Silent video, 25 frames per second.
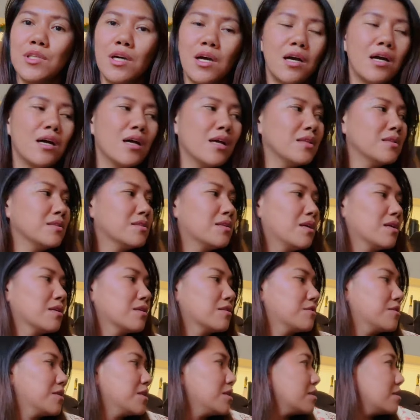done
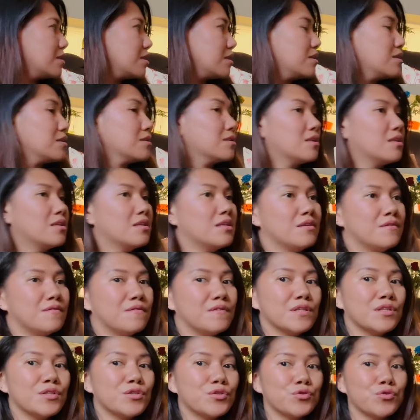decorating the
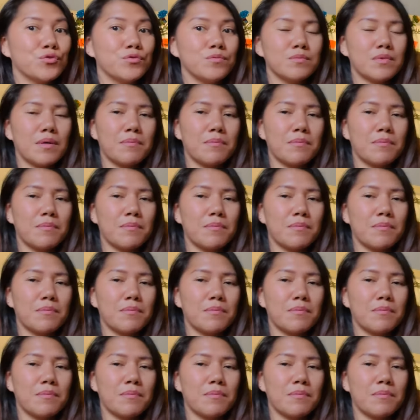living room.